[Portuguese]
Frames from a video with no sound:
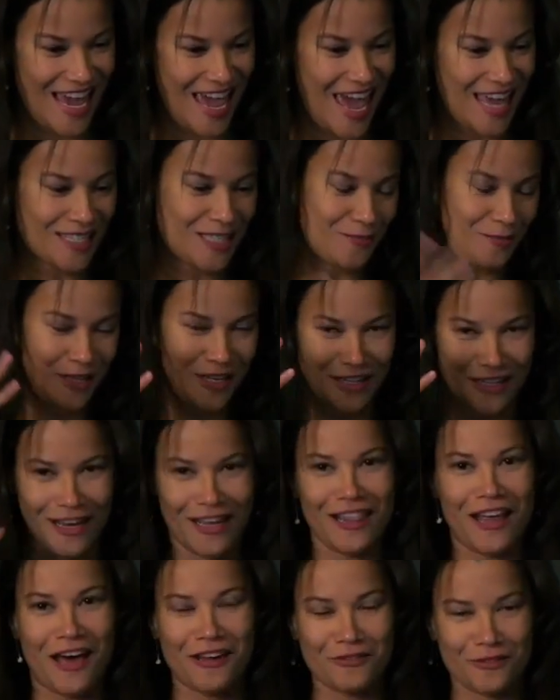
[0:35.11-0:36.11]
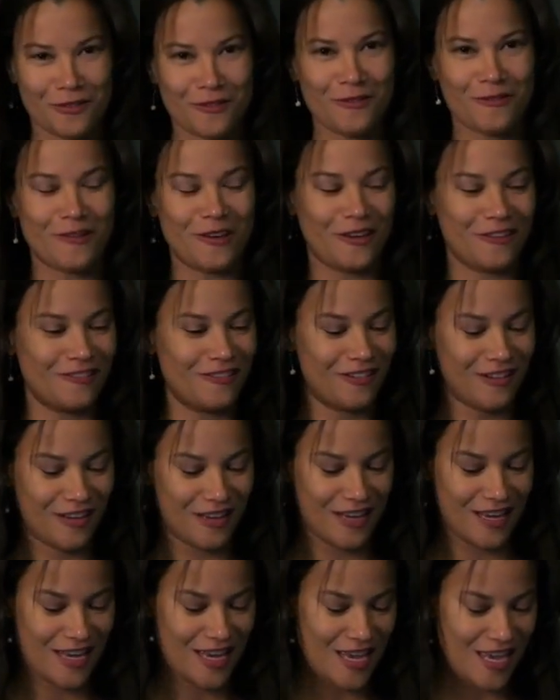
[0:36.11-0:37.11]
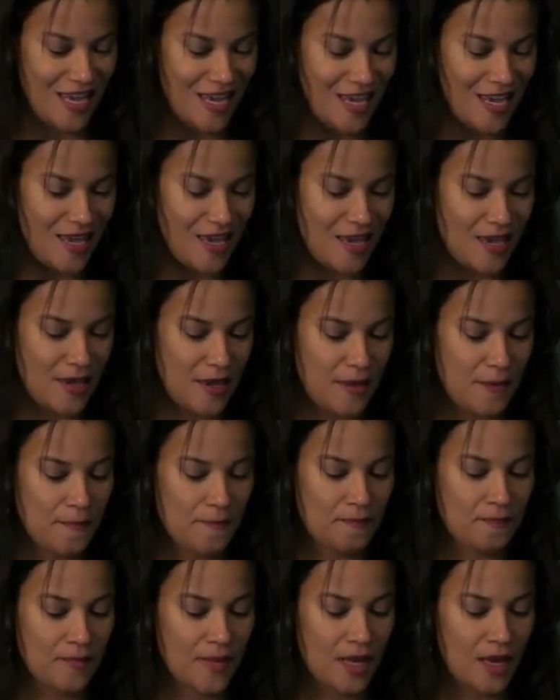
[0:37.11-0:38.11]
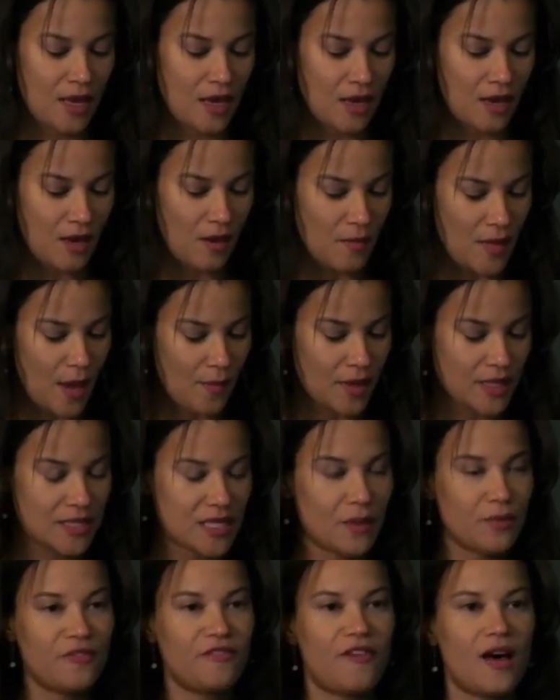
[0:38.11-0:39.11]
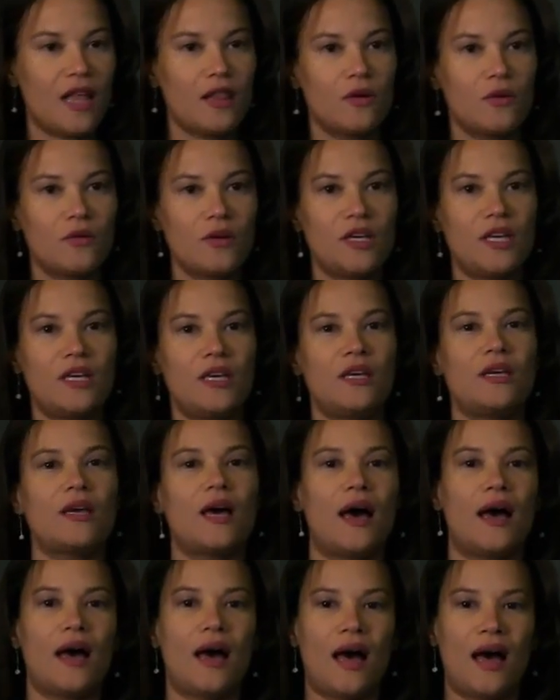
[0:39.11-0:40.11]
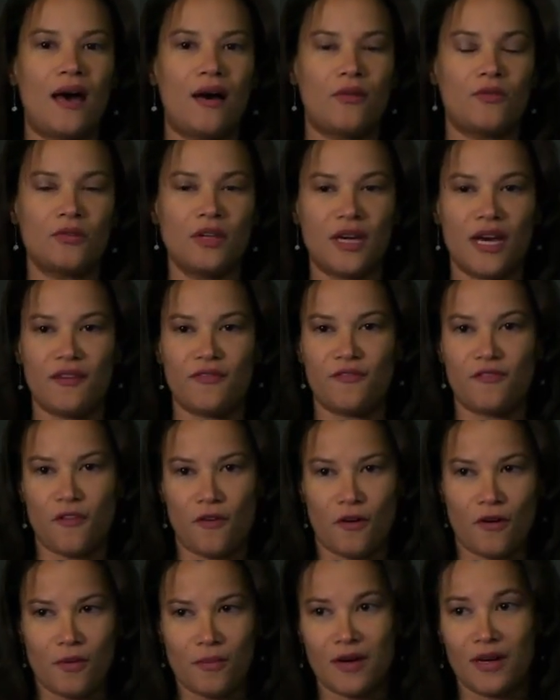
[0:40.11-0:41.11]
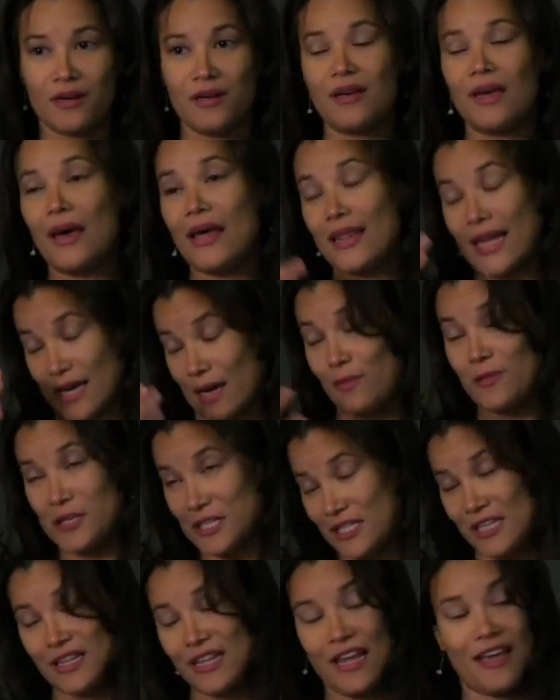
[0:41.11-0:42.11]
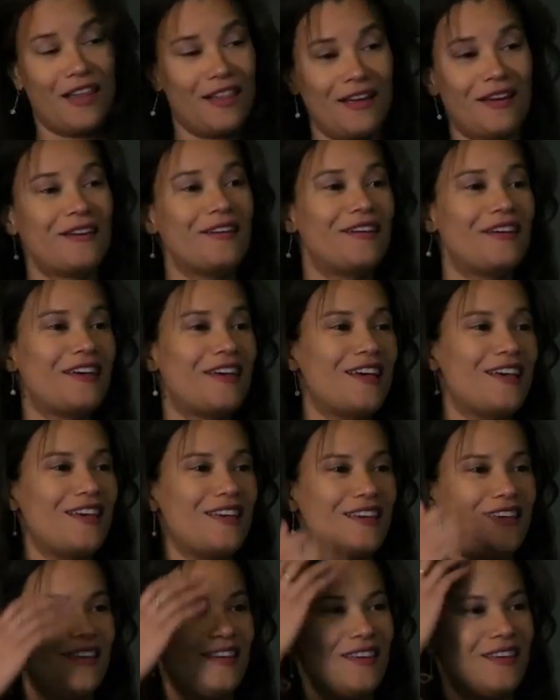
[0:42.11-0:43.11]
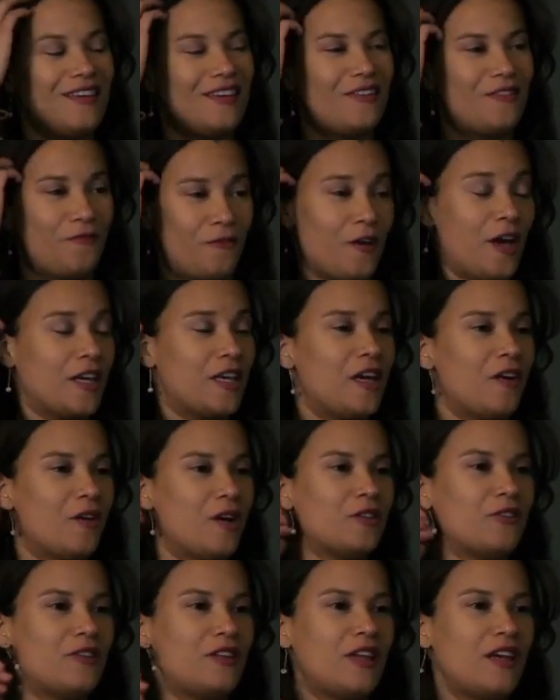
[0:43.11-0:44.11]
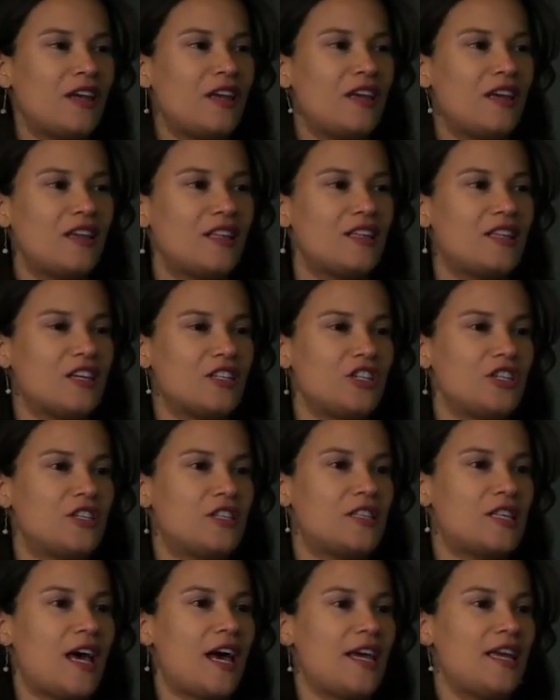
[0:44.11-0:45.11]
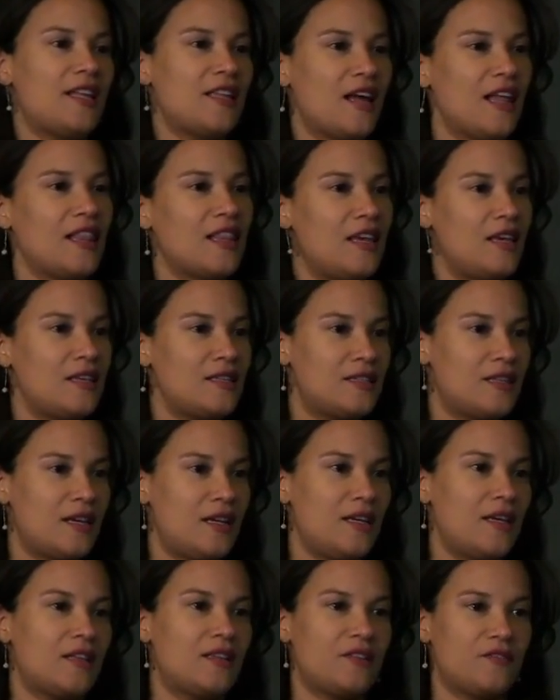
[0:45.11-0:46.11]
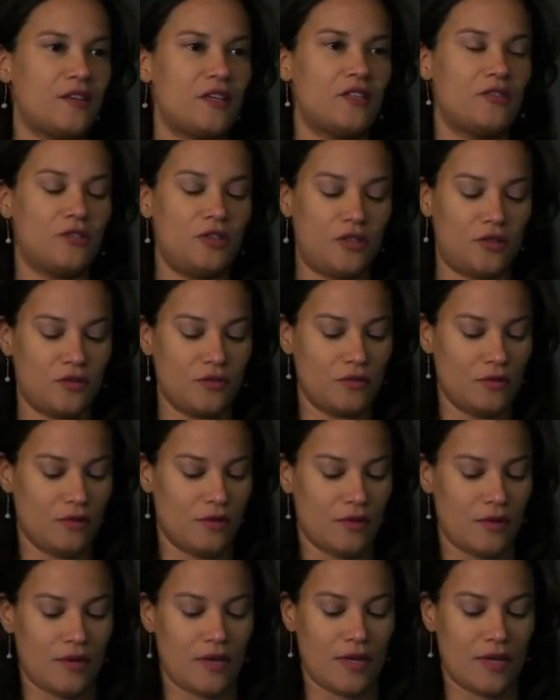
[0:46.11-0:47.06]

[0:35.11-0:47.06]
Essa menina, claro, sou eu. E minha mãe sempre falou que a única forma na cabeça dela, e que foi a que eu adotei, da gente sair dali seria através do estudo.